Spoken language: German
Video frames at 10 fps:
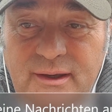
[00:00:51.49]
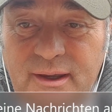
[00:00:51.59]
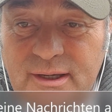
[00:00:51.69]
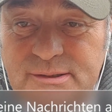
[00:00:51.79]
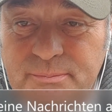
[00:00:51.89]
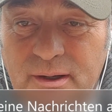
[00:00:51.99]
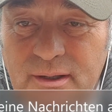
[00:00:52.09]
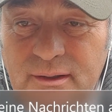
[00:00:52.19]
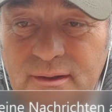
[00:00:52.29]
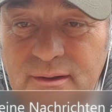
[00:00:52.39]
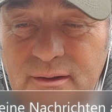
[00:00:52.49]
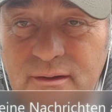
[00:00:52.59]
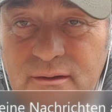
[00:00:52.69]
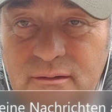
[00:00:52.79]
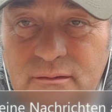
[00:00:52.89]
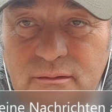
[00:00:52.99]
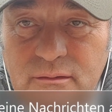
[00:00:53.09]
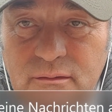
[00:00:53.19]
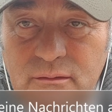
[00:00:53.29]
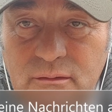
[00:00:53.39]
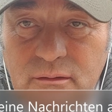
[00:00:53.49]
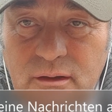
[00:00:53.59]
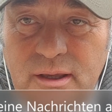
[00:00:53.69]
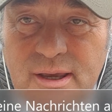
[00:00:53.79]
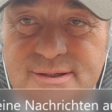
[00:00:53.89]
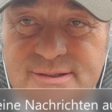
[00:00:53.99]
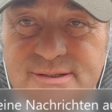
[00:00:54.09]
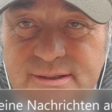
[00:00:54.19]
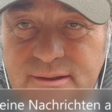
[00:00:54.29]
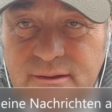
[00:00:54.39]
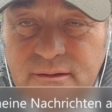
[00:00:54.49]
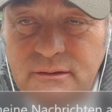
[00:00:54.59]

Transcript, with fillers: Erstmal äh, ESC